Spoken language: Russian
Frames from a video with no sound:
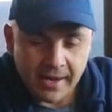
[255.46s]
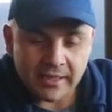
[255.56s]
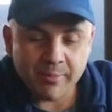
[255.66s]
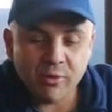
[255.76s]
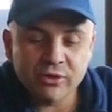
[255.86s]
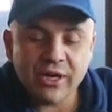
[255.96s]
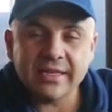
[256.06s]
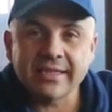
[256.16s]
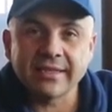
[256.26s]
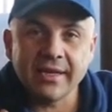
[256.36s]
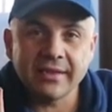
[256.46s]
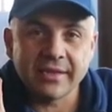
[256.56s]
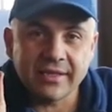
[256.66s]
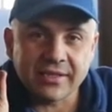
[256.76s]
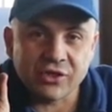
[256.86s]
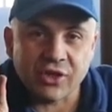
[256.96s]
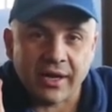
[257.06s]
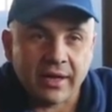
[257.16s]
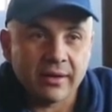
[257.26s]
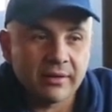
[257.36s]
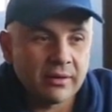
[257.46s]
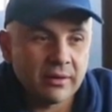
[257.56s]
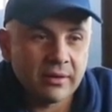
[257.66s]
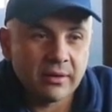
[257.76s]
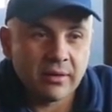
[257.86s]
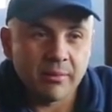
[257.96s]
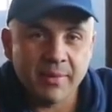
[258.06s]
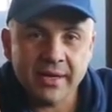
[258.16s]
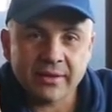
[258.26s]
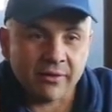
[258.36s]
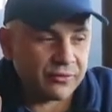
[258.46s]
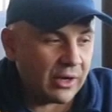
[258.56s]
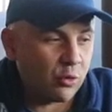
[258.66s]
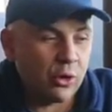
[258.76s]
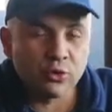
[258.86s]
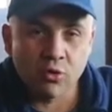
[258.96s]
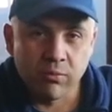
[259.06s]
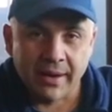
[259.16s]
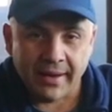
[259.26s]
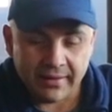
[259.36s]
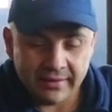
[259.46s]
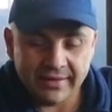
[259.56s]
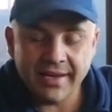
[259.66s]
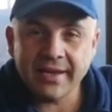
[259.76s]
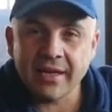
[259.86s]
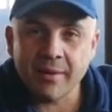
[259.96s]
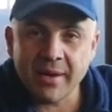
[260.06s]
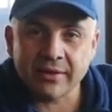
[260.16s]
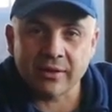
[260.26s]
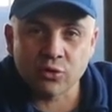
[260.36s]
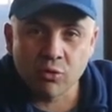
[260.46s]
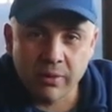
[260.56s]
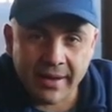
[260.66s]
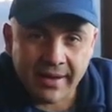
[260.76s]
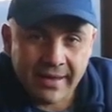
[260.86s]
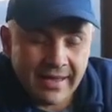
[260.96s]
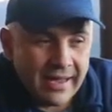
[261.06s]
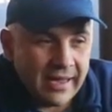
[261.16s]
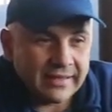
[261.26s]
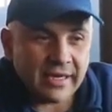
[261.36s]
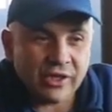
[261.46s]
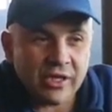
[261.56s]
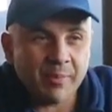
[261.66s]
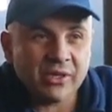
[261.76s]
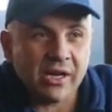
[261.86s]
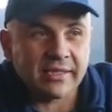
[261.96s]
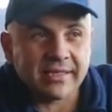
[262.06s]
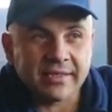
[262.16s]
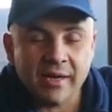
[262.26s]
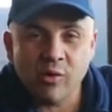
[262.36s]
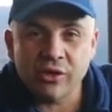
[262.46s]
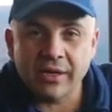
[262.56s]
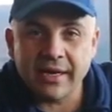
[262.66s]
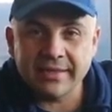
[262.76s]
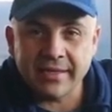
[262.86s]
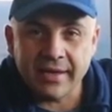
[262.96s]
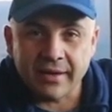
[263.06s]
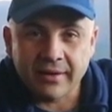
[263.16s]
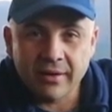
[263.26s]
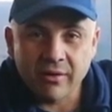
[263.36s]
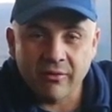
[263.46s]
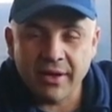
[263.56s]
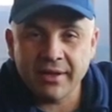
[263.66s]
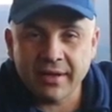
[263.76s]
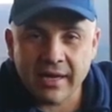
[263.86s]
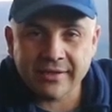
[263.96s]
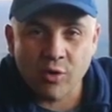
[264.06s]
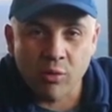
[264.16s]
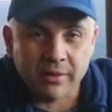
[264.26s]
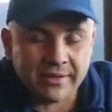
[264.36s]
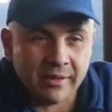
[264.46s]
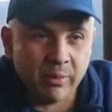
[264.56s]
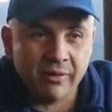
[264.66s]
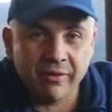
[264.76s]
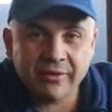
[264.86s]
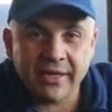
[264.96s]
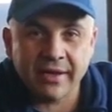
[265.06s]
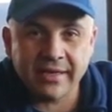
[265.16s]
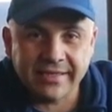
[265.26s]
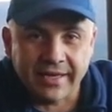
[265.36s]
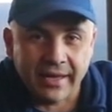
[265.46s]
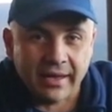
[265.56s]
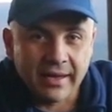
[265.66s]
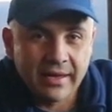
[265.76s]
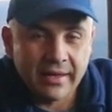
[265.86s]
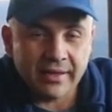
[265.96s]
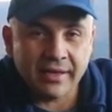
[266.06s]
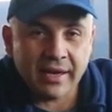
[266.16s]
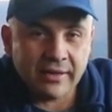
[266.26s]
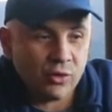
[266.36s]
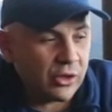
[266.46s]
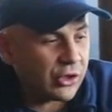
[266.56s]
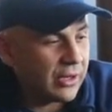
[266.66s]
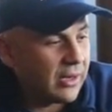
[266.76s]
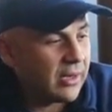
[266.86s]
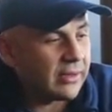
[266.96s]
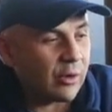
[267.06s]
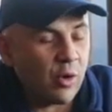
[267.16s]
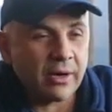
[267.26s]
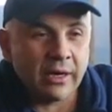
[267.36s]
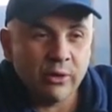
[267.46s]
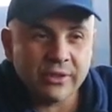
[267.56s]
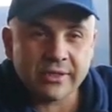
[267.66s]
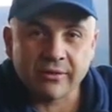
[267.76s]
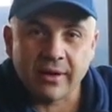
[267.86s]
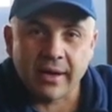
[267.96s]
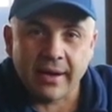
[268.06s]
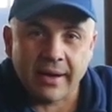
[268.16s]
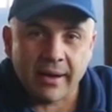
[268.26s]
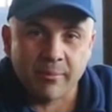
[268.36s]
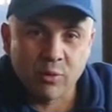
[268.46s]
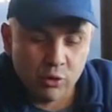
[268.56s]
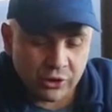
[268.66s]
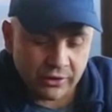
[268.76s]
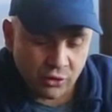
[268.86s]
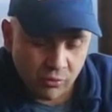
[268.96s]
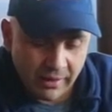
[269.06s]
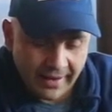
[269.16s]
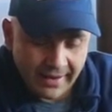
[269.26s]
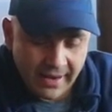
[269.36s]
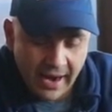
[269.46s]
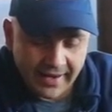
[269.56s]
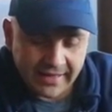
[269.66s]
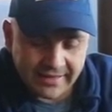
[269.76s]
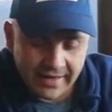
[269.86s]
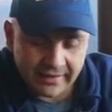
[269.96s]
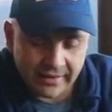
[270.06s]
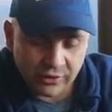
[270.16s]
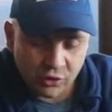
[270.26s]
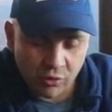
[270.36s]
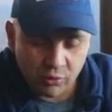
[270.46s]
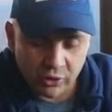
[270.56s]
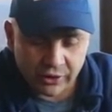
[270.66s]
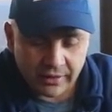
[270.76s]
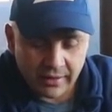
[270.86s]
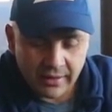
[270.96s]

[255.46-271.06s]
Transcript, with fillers: это получается 3000 метров такой трубы. 3 километра трубы Скажите, пожалуйста, где можно найти в Ленинградской области, да блин, во всей России, ты не найдешь такое количество бушной трубы. А если это еще умножить